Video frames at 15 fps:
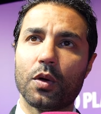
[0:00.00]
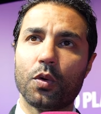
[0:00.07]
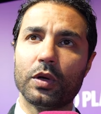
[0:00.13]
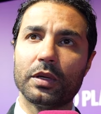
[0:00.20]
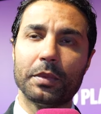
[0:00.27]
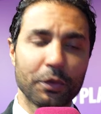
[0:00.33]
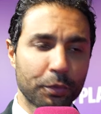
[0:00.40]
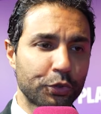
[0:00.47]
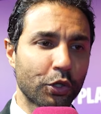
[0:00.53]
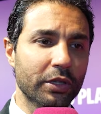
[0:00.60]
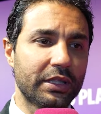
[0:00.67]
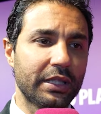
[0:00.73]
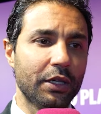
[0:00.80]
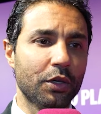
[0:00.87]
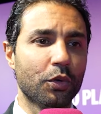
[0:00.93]

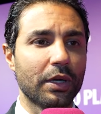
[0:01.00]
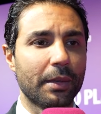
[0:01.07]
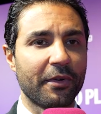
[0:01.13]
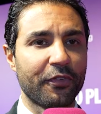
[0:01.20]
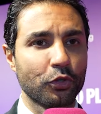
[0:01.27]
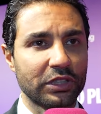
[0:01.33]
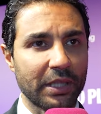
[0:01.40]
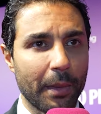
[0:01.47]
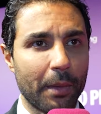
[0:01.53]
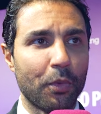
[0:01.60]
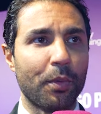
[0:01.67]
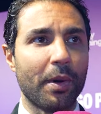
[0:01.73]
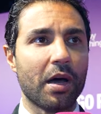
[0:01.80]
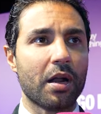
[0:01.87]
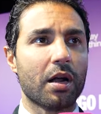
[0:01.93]
وبطولتي ومفروض صبا
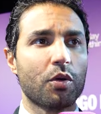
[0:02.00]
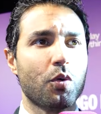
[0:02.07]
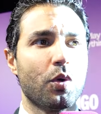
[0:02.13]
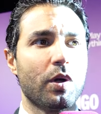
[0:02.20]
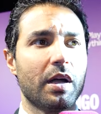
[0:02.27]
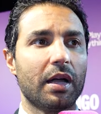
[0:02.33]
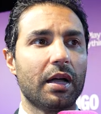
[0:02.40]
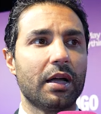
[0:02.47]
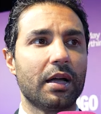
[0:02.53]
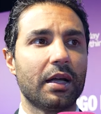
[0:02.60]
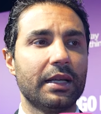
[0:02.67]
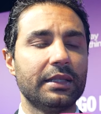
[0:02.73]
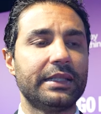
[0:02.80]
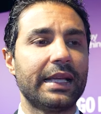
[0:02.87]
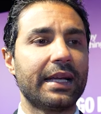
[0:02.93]
مبارك
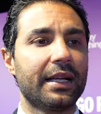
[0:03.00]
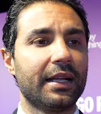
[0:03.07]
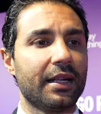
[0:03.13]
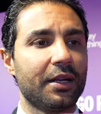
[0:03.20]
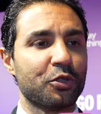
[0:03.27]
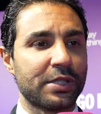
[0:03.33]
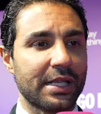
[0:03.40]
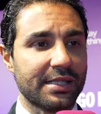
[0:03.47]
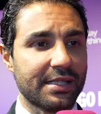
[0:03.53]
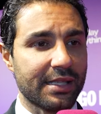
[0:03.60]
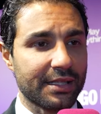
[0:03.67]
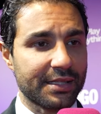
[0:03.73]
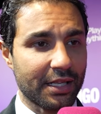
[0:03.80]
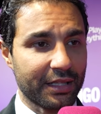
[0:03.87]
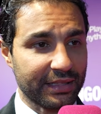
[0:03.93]
وانتاج
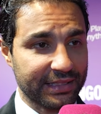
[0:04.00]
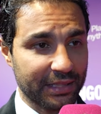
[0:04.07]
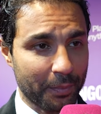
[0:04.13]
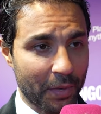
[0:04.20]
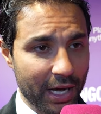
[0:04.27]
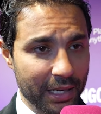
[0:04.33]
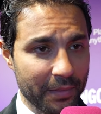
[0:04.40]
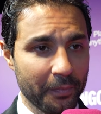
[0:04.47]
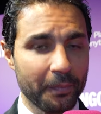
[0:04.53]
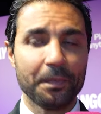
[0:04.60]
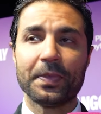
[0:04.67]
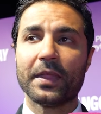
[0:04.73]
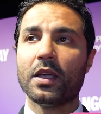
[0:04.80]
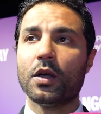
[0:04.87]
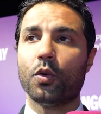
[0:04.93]
الاستاذ صادق الصباح
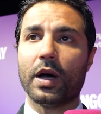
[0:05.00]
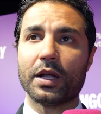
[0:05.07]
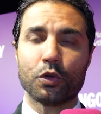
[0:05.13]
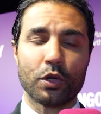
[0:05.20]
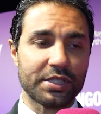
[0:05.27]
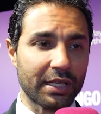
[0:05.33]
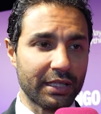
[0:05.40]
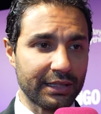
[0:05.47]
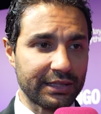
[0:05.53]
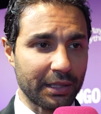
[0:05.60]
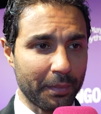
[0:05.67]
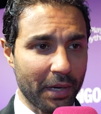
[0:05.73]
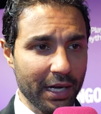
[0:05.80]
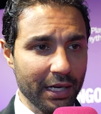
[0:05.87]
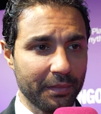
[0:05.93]
وانور صادق
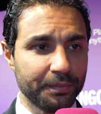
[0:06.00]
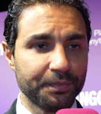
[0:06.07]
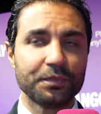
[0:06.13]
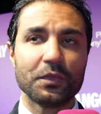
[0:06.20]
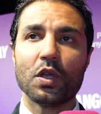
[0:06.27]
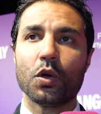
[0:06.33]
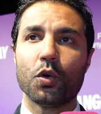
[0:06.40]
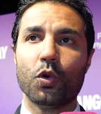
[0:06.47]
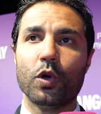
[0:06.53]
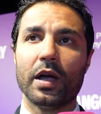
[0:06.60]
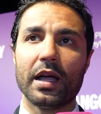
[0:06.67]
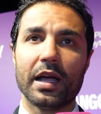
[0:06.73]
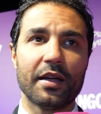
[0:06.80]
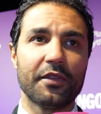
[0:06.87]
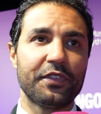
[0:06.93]
الصباح
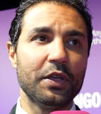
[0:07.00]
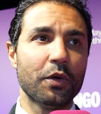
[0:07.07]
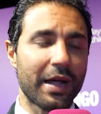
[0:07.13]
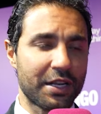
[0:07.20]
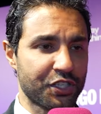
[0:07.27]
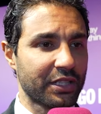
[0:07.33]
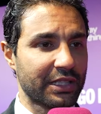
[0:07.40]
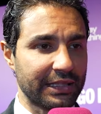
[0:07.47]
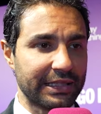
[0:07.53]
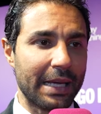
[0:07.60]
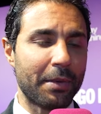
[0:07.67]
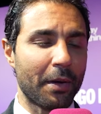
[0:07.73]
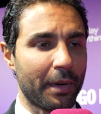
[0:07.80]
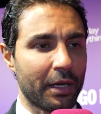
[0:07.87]
وفي ورشه كتابه